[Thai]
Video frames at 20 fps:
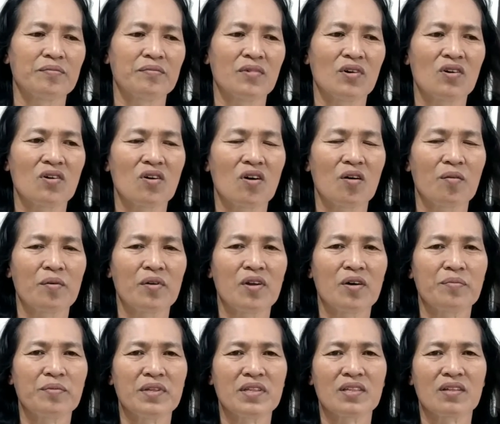พอขอไปรอ
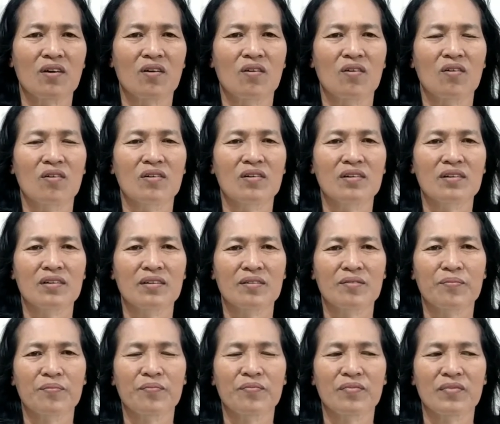บที่สอง
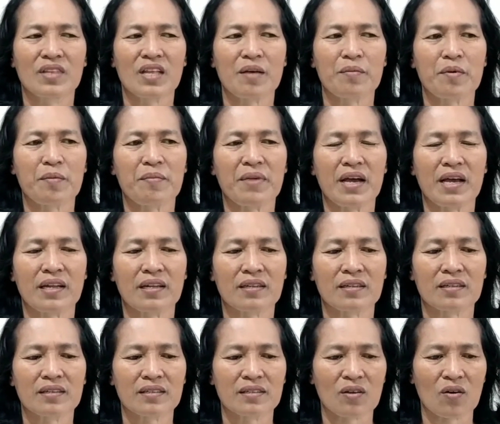ได้ประมาณ
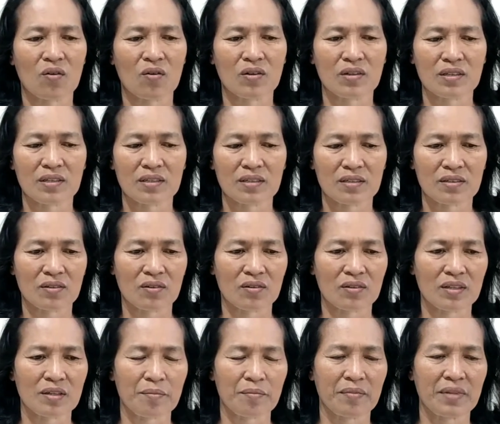สองสอง
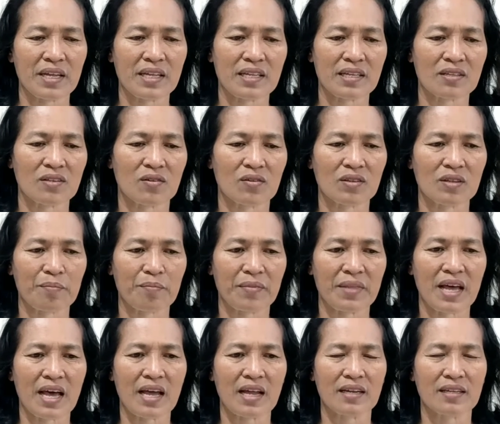สัปน่าจะสองสัป
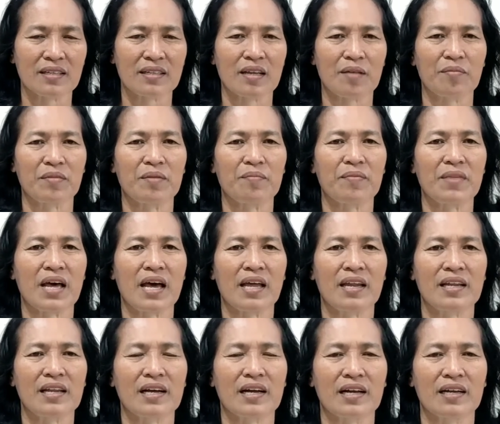ดาห์หรือสามสัปดาห์
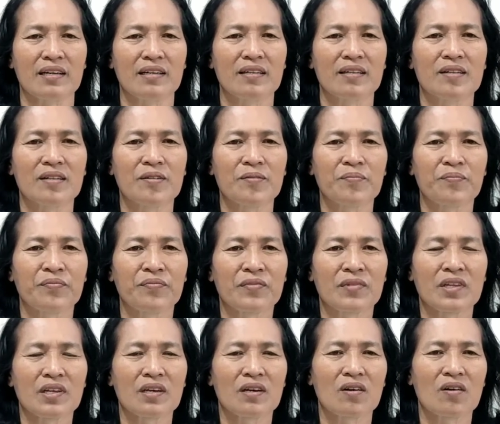นี่แหละค่ะ
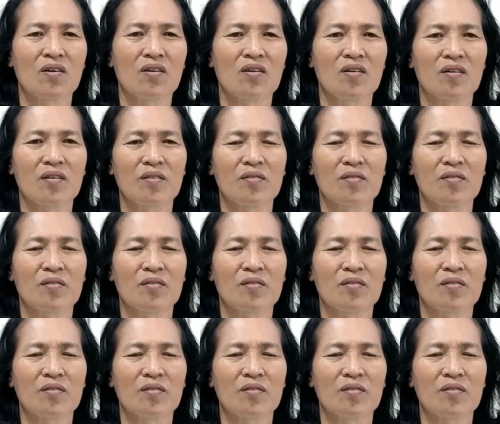ก็